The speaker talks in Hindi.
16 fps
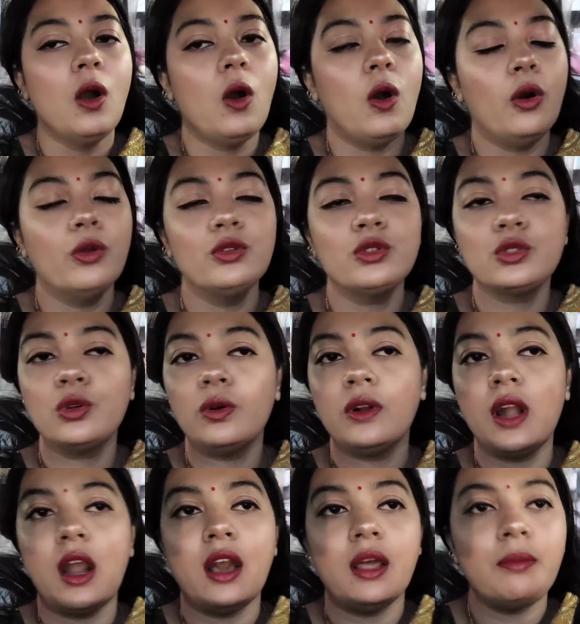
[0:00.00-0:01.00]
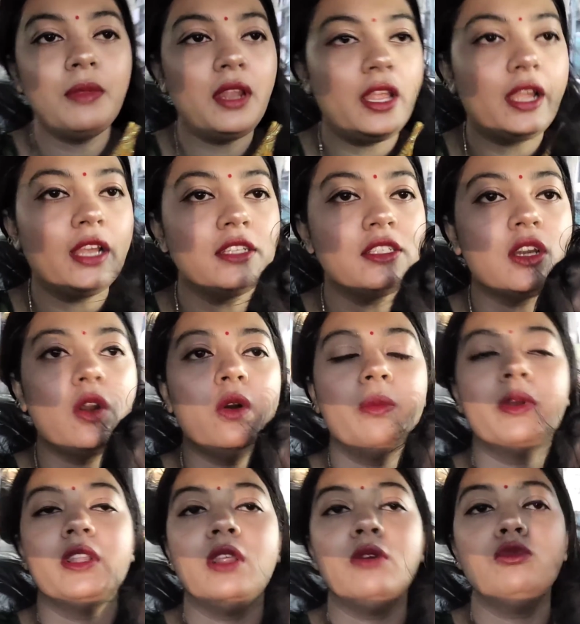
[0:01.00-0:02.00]
और उसको कार में लेके जाओ
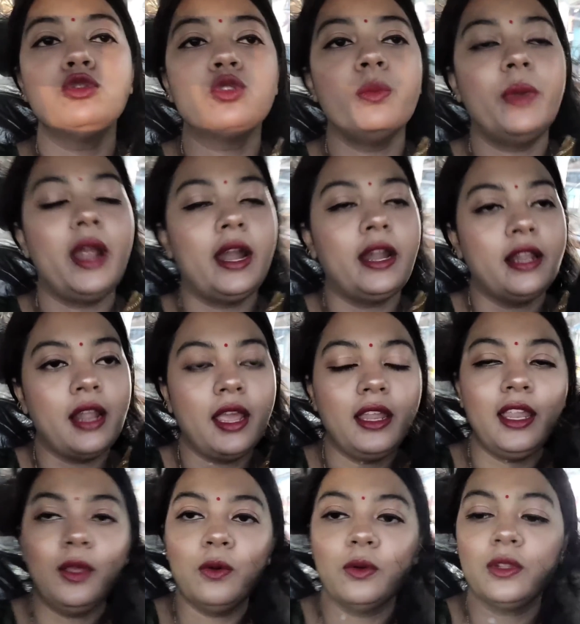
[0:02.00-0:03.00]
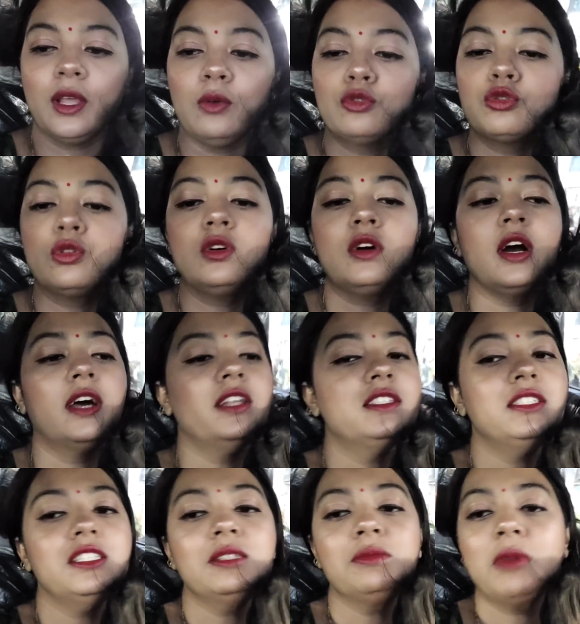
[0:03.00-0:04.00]
मतलब उसको बैठना ही नहीं होता है उसको हर
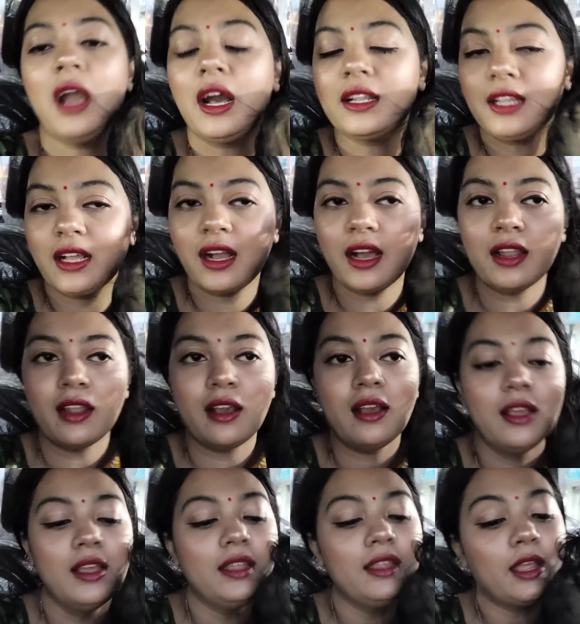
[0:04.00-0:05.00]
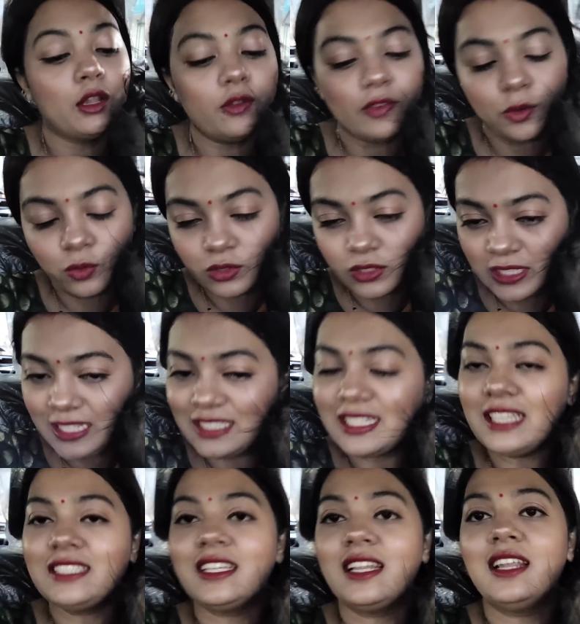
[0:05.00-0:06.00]
चीज में हाथ लगाना या तो फिर वो नीचे
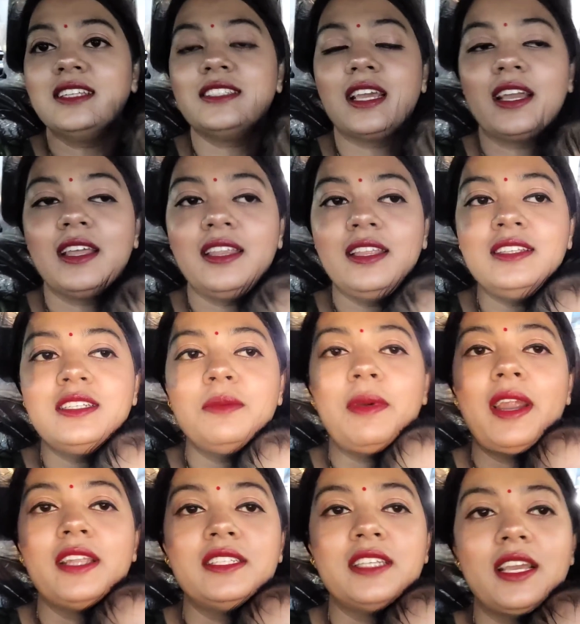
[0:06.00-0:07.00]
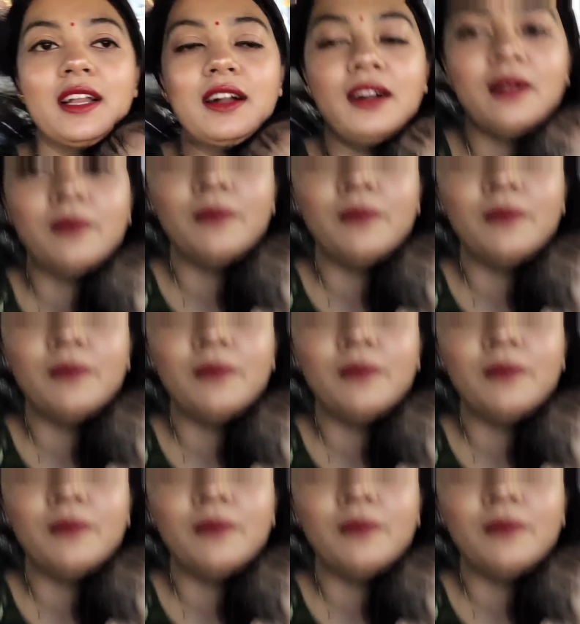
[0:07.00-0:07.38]
ही चला जाएगा नीचे बैठ जाएगा